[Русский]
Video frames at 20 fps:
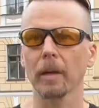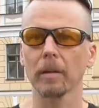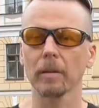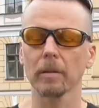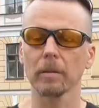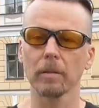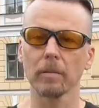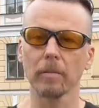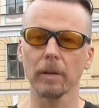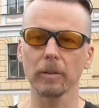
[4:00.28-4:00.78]

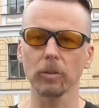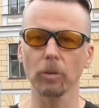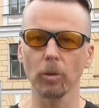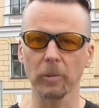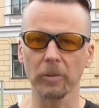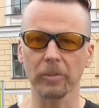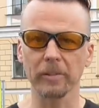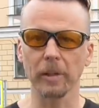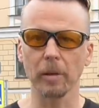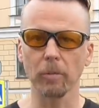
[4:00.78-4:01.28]
Э, в
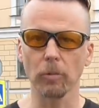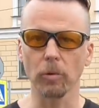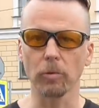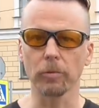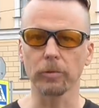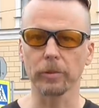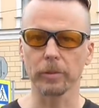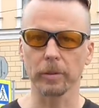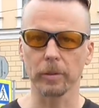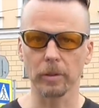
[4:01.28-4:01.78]
одном из
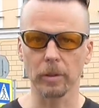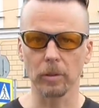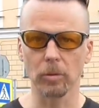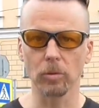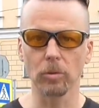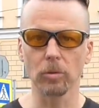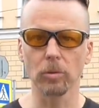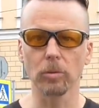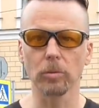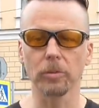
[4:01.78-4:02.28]
домов на
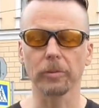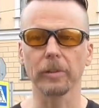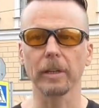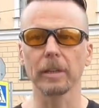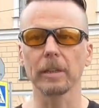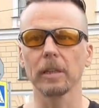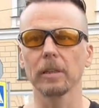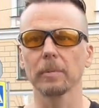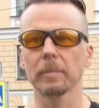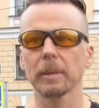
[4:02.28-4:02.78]
углу с
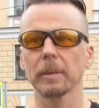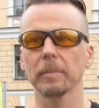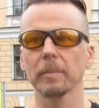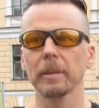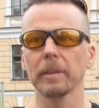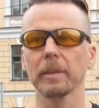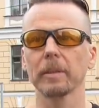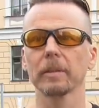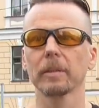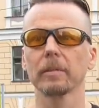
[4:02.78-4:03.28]
каналом
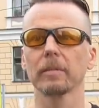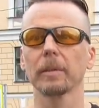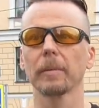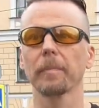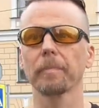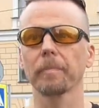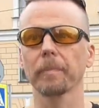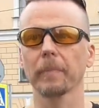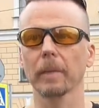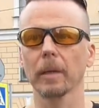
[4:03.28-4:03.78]
Грибоедова
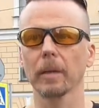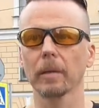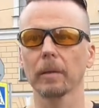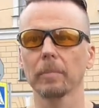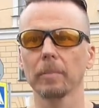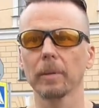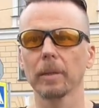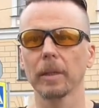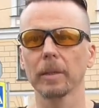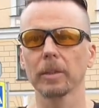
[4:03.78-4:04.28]

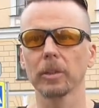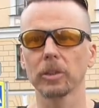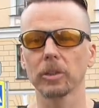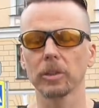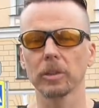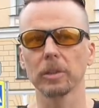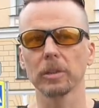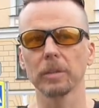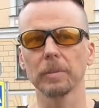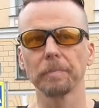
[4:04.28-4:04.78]
э, была
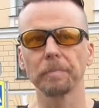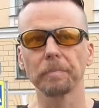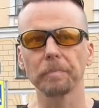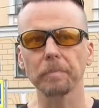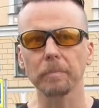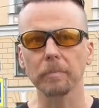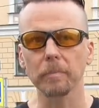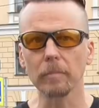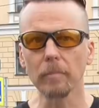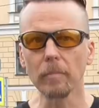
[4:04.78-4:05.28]
даже
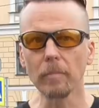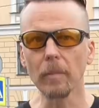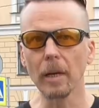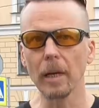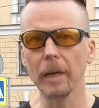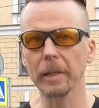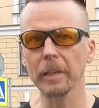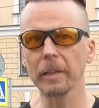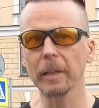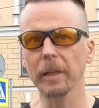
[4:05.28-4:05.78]

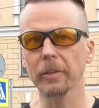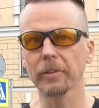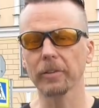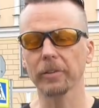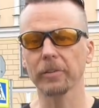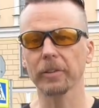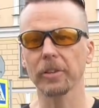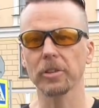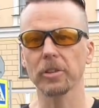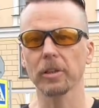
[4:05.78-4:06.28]

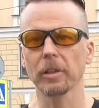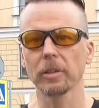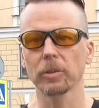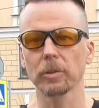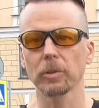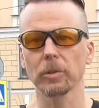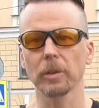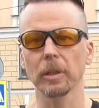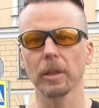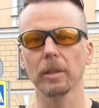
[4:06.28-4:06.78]
редакция
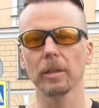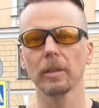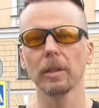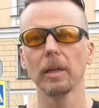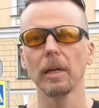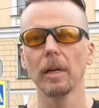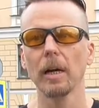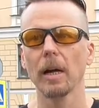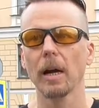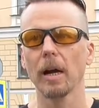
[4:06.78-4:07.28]
сначала журнала
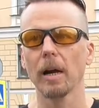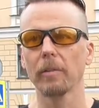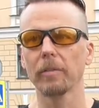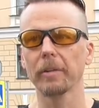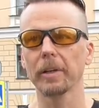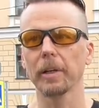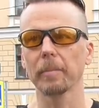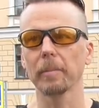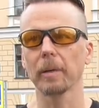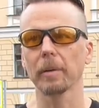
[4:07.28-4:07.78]

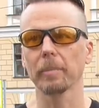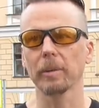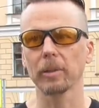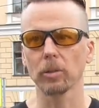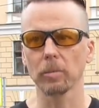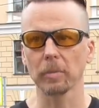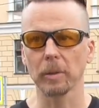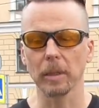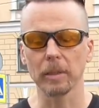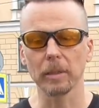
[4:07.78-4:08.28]
«Время», а
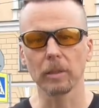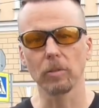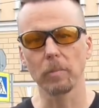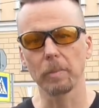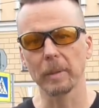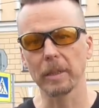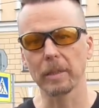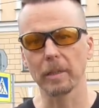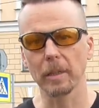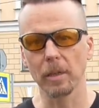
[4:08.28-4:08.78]
потом, когда его
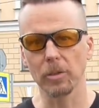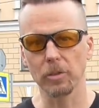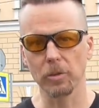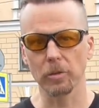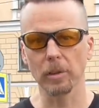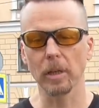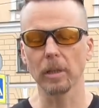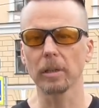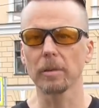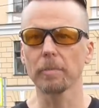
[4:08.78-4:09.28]
прикрыли,
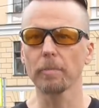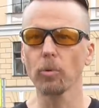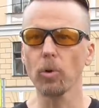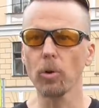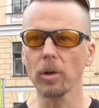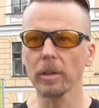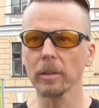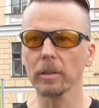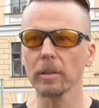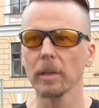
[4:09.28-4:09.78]
журнала
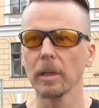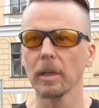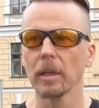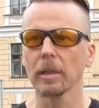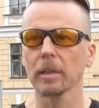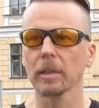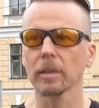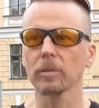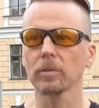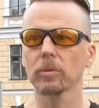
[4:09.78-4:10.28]
«Эпоха»,
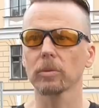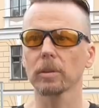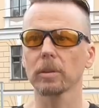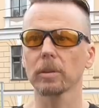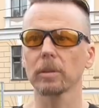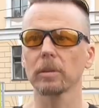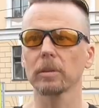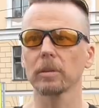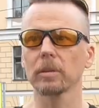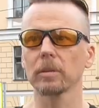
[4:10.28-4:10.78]

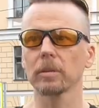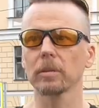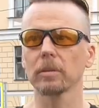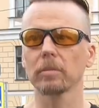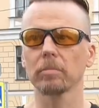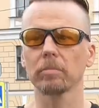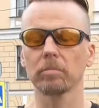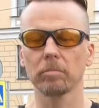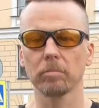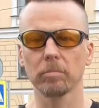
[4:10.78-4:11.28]
который э,